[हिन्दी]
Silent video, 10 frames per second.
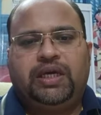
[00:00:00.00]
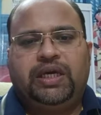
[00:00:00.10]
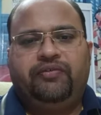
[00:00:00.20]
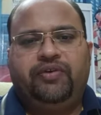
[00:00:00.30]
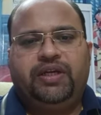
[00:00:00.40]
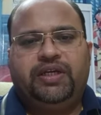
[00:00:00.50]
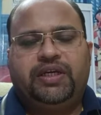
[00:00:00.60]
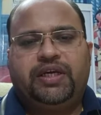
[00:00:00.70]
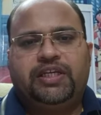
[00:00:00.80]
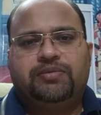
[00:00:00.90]
एवियन
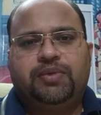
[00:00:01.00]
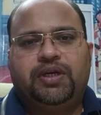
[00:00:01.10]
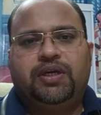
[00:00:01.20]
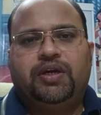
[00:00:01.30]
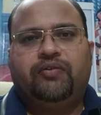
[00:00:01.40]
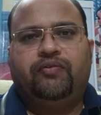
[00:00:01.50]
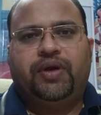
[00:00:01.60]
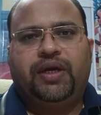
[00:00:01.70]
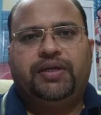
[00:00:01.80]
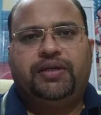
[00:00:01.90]
के केस में
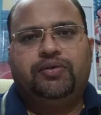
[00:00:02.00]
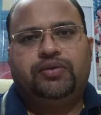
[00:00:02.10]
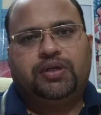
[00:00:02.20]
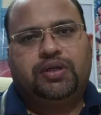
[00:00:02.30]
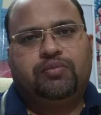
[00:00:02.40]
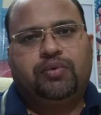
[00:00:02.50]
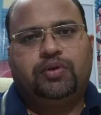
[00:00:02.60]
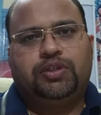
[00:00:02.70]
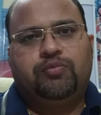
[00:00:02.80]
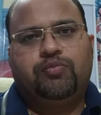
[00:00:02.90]
वेट रिड्यूस करना
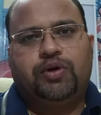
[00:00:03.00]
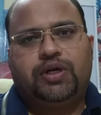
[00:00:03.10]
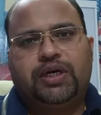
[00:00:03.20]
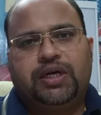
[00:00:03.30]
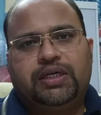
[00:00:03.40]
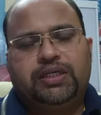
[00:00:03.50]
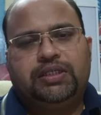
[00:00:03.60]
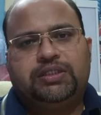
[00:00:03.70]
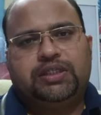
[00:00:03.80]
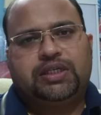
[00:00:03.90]
बहुत ही इंपॉर्टेंट है
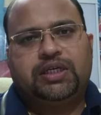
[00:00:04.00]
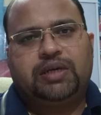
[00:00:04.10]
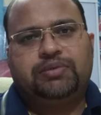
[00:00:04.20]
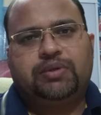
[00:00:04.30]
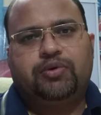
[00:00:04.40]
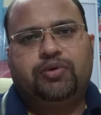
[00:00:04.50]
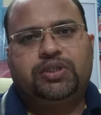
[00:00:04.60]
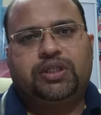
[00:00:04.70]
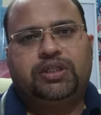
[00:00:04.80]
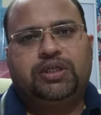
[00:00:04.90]
जैसा कि आप सभी
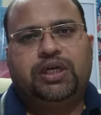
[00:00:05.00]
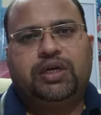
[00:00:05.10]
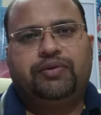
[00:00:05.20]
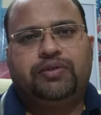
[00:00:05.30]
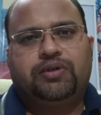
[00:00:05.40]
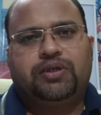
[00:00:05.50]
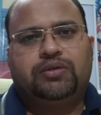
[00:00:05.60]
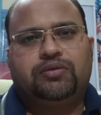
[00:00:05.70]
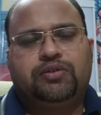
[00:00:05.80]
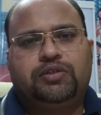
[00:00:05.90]
लोग जानते हैं कि एवेस्टर
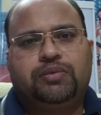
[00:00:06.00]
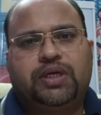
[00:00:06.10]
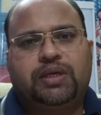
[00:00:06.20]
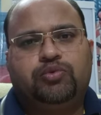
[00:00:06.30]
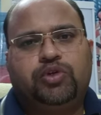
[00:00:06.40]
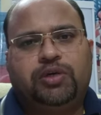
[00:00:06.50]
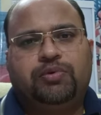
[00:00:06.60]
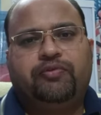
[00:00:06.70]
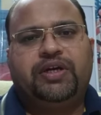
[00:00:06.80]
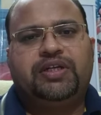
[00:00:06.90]
नेक्रोसिस में हिप
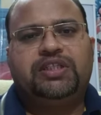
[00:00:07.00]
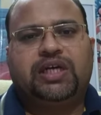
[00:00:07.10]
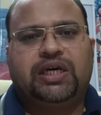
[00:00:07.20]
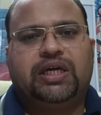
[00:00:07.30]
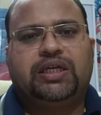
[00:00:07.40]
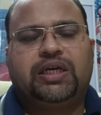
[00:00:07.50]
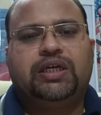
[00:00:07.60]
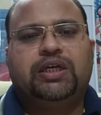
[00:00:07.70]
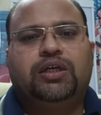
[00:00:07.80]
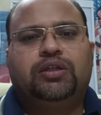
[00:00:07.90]
जॉइंट पे वेट ज़्यादा आता
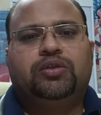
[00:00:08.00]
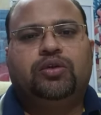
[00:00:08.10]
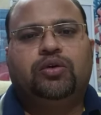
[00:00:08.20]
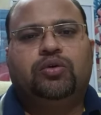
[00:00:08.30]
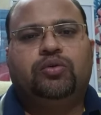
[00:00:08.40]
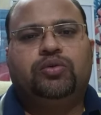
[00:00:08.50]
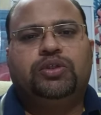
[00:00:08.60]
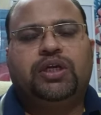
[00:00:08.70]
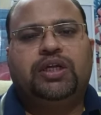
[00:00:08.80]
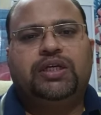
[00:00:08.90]
है तो
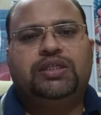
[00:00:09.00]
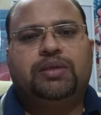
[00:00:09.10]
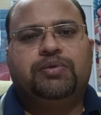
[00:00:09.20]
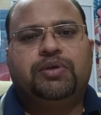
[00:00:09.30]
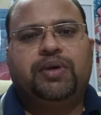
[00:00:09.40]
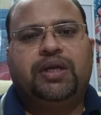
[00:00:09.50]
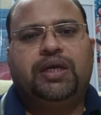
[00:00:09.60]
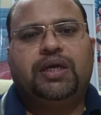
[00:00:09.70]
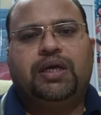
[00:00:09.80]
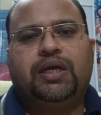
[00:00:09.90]
उसके लिए सबसे
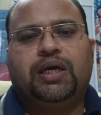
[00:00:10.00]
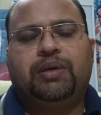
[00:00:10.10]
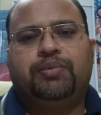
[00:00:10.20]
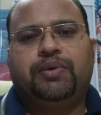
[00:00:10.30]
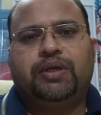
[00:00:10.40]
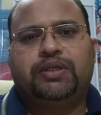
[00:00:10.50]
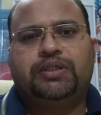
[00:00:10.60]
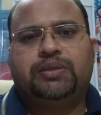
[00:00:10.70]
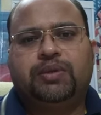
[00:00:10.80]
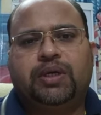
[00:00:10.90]
पहले आप
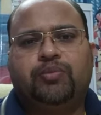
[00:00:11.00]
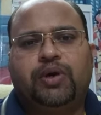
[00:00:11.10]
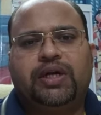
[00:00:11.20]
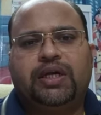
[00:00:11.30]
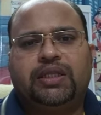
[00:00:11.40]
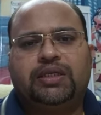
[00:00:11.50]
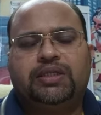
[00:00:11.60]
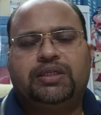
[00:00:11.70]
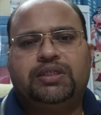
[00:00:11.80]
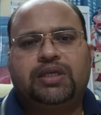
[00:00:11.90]
एक पॉइंट याद
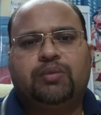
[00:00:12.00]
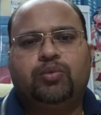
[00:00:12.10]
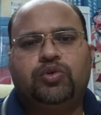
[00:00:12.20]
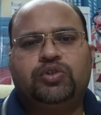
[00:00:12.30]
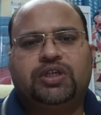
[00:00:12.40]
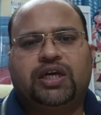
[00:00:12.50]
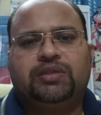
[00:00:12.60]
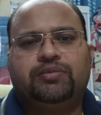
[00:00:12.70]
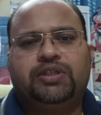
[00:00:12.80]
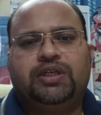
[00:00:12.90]
रख लीजिए शाम को
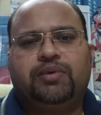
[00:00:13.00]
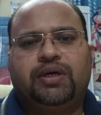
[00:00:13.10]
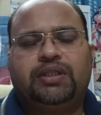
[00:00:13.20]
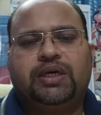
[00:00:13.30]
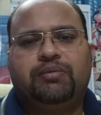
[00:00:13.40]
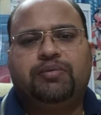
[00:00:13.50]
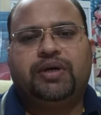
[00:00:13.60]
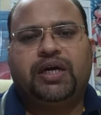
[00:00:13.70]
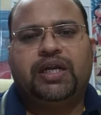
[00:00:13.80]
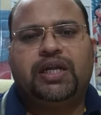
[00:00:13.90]
सात बजे के बाद कभी
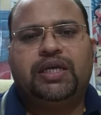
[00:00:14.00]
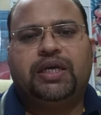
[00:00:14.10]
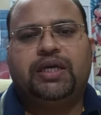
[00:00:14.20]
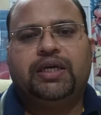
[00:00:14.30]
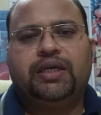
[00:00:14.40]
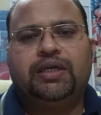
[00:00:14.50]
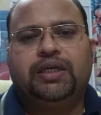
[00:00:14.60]
भी खाना नहीं खाएंगे